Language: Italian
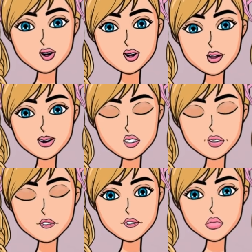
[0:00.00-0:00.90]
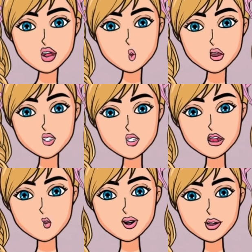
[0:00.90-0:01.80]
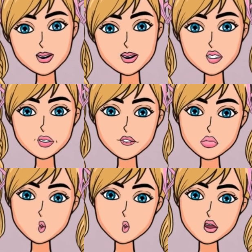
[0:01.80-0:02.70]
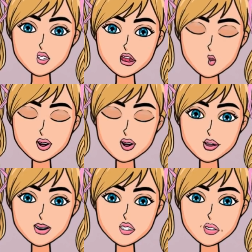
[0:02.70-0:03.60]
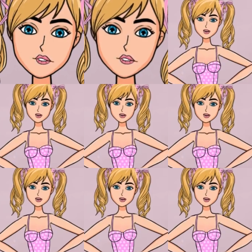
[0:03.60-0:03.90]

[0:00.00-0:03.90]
Che incubo! Io lo so bene, è quello che è successo a me.